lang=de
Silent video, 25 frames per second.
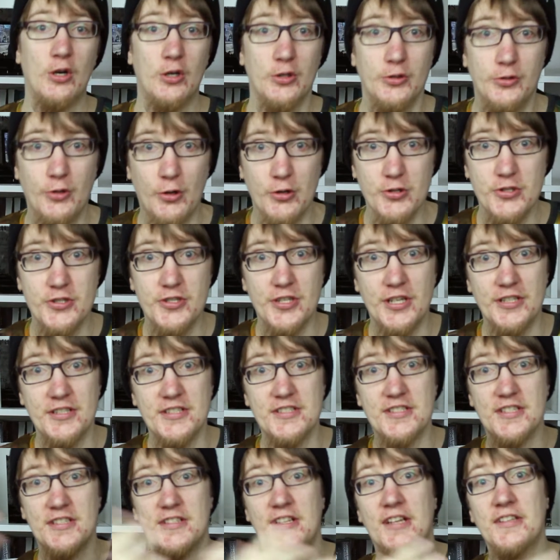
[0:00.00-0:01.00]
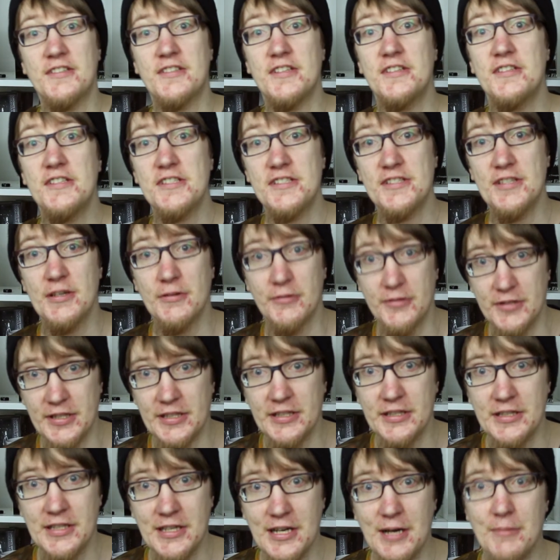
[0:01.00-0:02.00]
Deutschland ist das Land der Dichter und
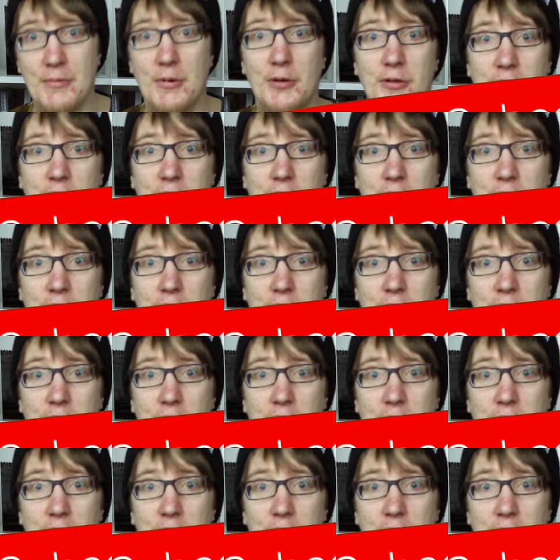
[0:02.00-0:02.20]
Denker, aber auch